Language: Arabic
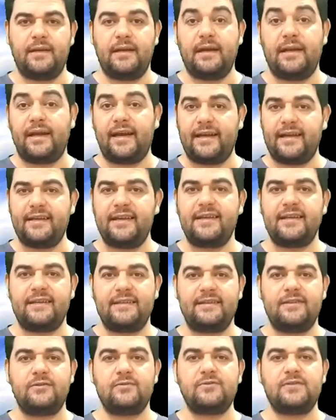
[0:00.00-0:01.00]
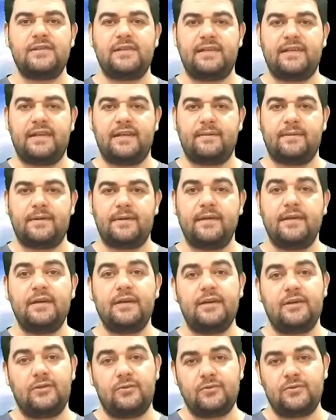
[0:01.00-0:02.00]
الحقيقة أن دي نص الإجابة
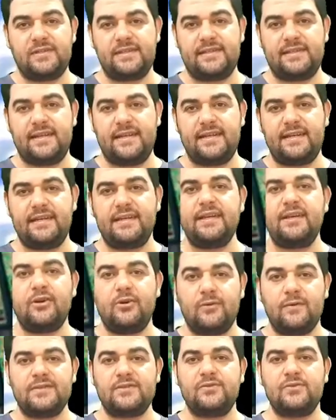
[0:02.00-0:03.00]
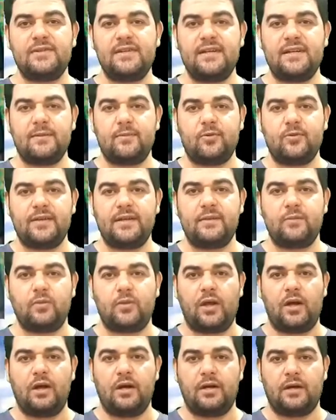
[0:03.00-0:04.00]
النص الثاني هو السنة النبوية
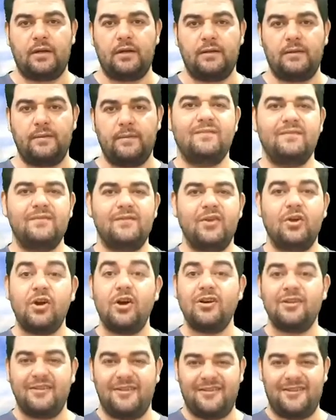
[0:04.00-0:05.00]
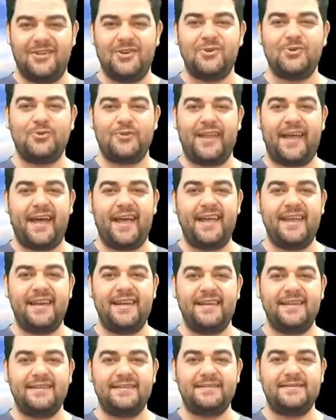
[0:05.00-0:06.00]
المطهرة قال الله تعالى